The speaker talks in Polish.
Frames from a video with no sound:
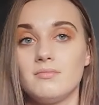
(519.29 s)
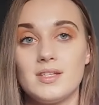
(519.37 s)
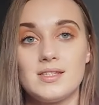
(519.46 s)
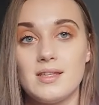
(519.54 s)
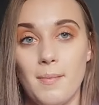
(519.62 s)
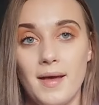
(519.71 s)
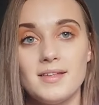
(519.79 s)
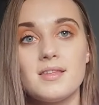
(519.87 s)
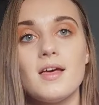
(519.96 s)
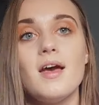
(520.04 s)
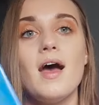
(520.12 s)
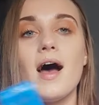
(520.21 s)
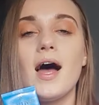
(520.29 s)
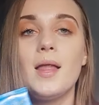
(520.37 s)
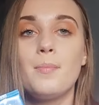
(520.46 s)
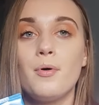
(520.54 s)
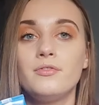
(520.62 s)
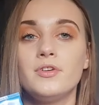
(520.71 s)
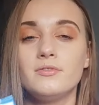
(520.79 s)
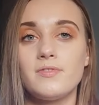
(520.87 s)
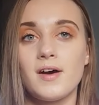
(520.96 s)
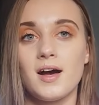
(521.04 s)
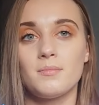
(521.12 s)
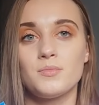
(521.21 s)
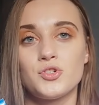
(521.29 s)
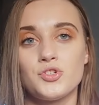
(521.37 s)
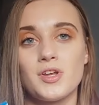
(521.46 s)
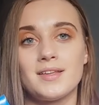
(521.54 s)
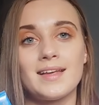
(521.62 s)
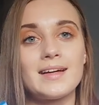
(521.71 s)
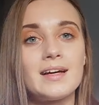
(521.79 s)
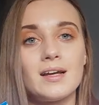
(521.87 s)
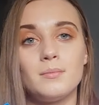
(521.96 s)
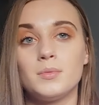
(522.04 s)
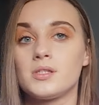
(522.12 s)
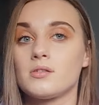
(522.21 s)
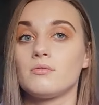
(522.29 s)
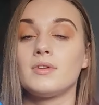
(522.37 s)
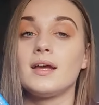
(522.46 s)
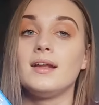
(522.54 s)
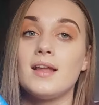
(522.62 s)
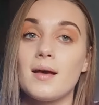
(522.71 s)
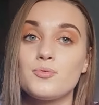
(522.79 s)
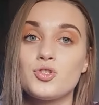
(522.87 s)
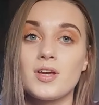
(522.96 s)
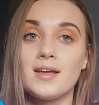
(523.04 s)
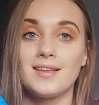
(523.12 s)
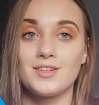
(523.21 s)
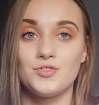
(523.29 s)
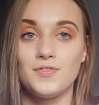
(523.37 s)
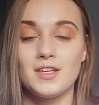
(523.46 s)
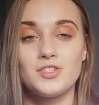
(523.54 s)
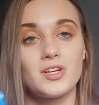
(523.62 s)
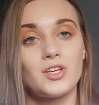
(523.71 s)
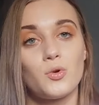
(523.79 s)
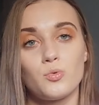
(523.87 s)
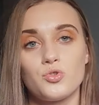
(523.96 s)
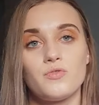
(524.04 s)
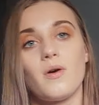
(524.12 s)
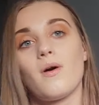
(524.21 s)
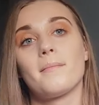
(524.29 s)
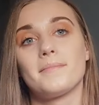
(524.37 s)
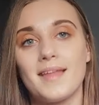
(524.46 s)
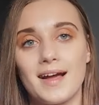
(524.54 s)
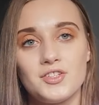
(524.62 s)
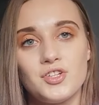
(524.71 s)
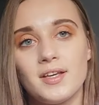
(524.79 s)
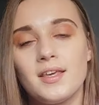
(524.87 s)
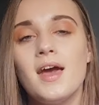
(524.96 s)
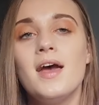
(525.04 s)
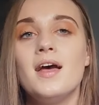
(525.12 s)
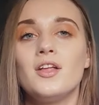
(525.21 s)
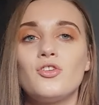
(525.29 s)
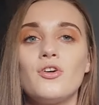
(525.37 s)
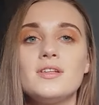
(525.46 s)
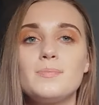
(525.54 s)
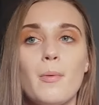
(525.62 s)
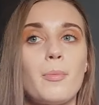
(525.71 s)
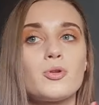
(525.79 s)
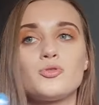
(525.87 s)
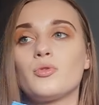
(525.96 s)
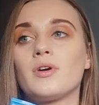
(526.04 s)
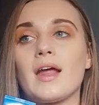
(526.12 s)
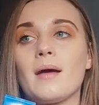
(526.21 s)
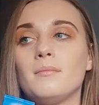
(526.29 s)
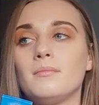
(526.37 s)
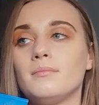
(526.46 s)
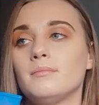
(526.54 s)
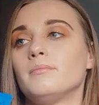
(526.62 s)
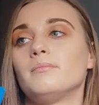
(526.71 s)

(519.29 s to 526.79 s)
jest the best, ale powiem Wam, że te kremy są najlepsze na świecie, jakich używałam na dzień. To jest po prostu krem